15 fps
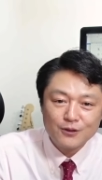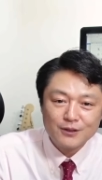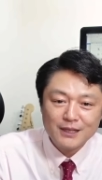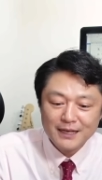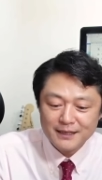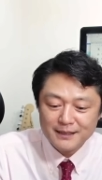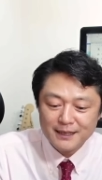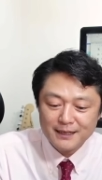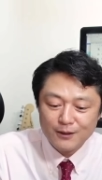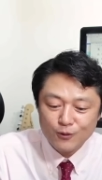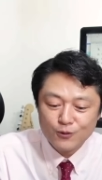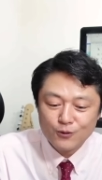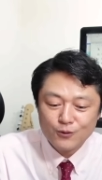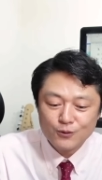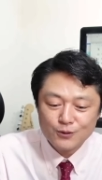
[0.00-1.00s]
何かが
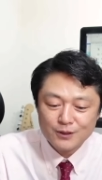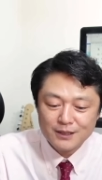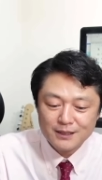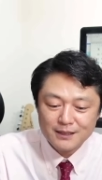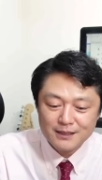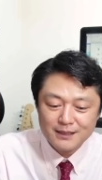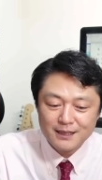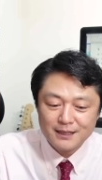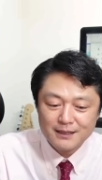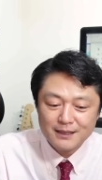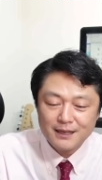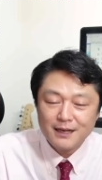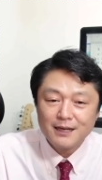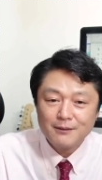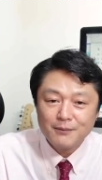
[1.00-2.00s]
起こってきたん
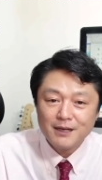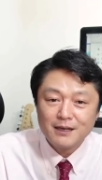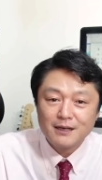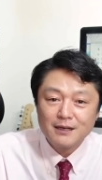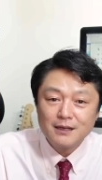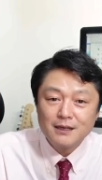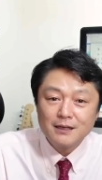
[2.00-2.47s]
であれば